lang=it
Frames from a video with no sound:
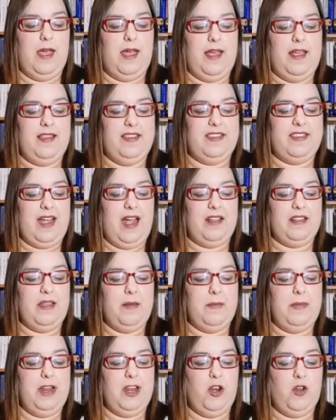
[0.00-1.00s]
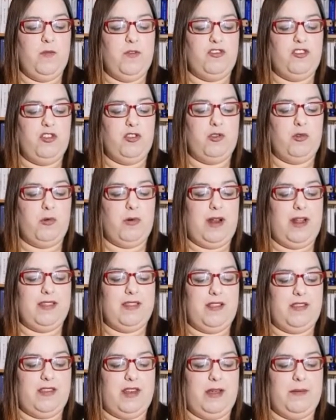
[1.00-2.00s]
Estate
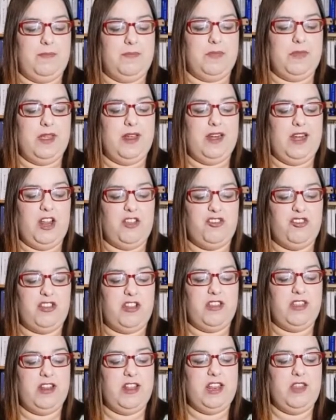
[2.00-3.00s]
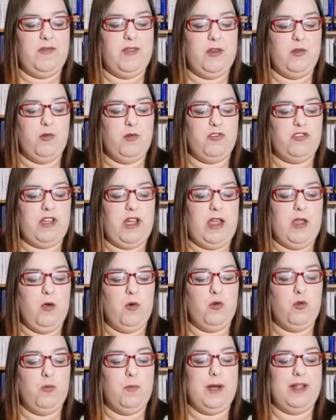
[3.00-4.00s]
1943. La cittadina di Venosa è
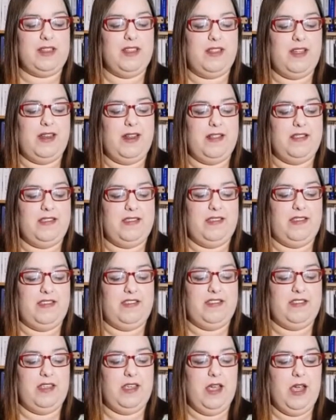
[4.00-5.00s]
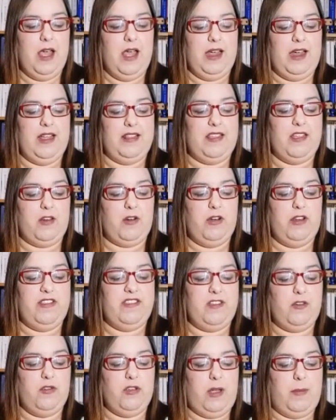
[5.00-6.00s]
occupata dai nazisti, che
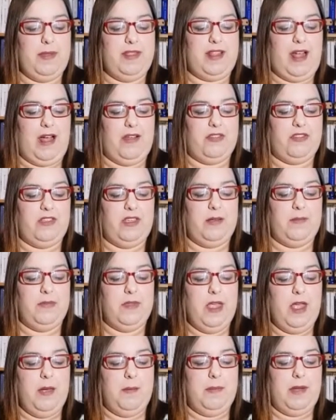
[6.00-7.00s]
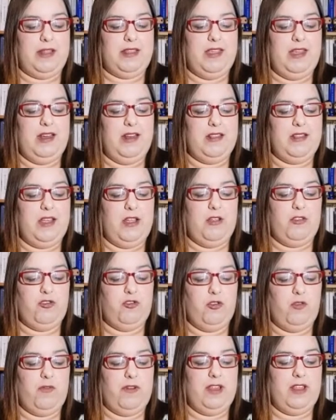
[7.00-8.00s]
terrorizzano gli abitanti. Matilde,
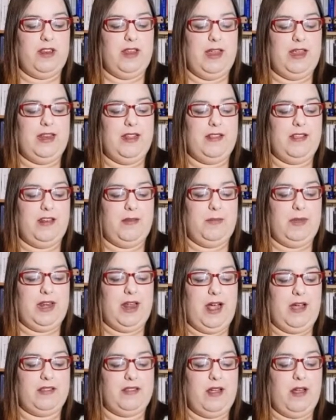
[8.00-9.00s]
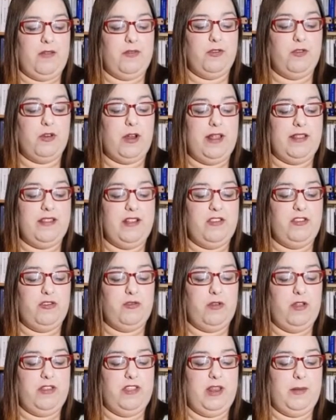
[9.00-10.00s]
giovane e determinata, non ha
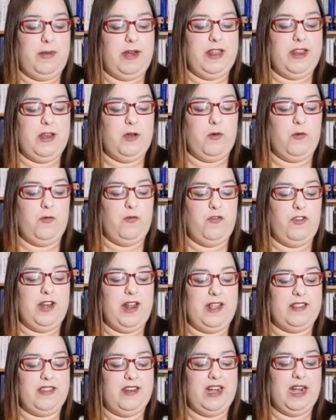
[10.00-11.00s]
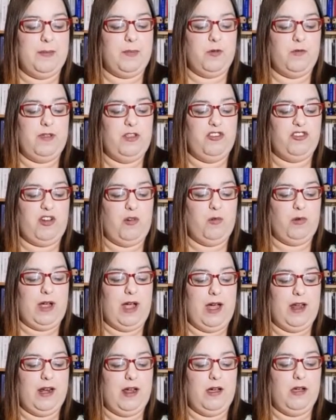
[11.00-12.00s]
intenzione di rimanere confinata nella provincia
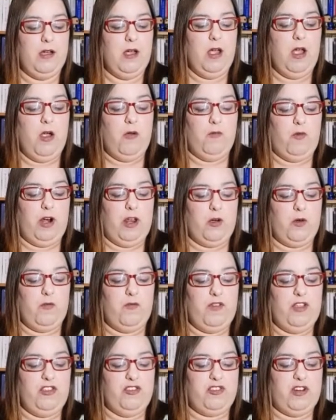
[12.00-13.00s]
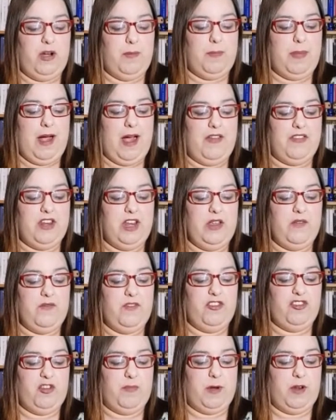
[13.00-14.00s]
lucana. Vuole convincere il padre,
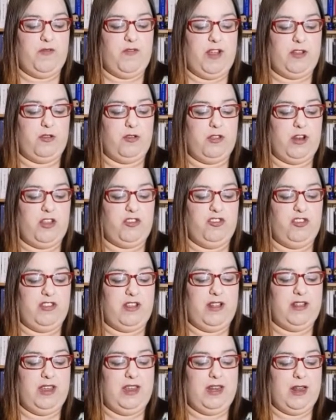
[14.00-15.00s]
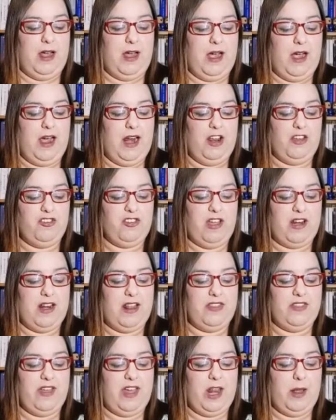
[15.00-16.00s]
viceprefetto della cittadina, a lasciarla
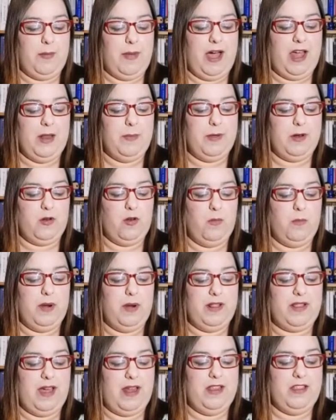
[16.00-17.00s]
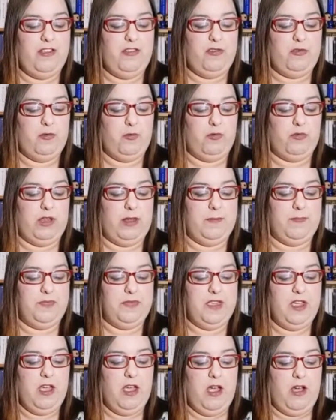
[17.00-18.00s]
andare a Bari per completare gli studi.
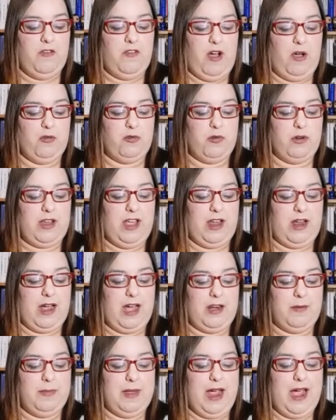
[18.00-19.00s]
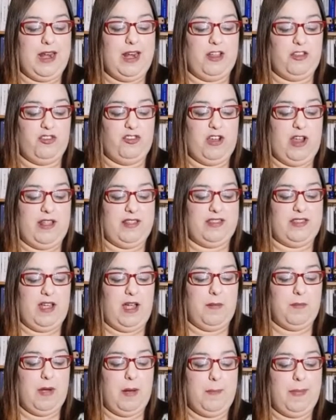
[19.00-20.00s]
Fausto che Carbiana accetta,
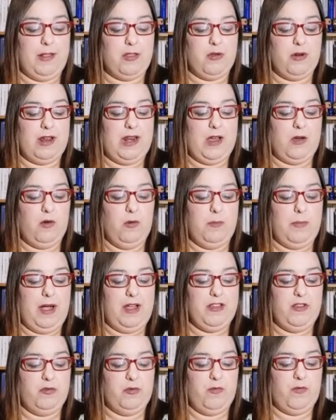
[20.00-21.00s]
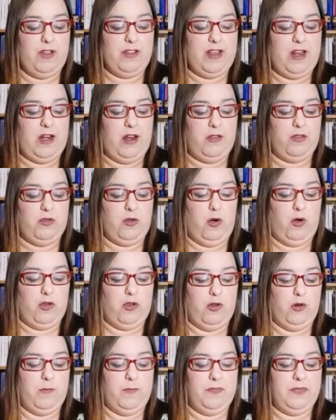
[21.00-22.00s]
ma a patto che la accompagni suo fratello
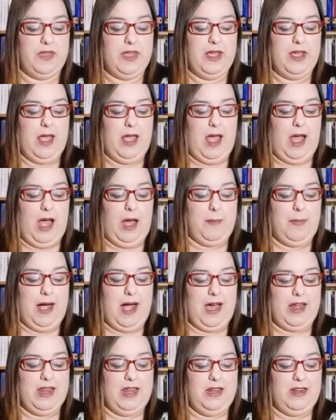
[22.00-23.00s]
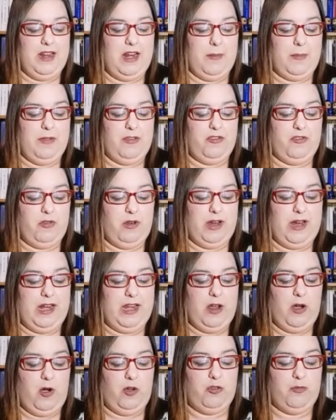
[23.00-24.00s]
Antonio. A Bari, nella pensione che
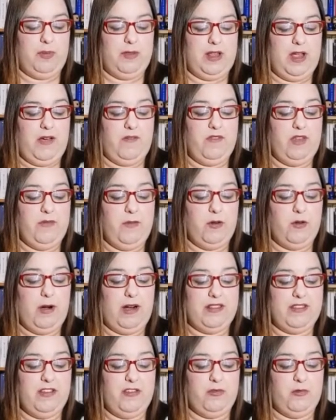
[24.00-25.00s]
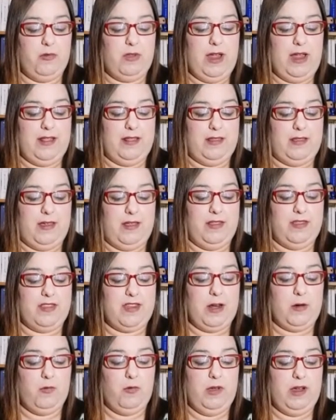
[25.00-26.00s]
li ospita, vivono altri studenti,
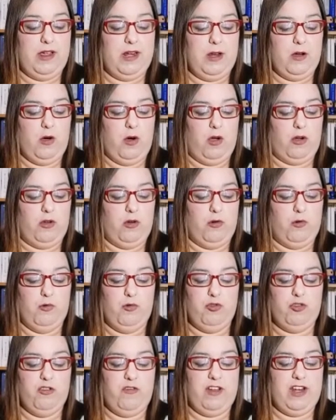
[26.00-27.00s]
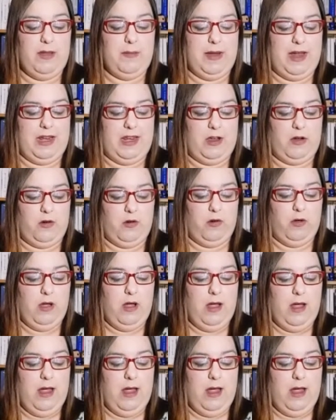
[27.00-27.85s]
tra cui Gregorio, un giovane medico.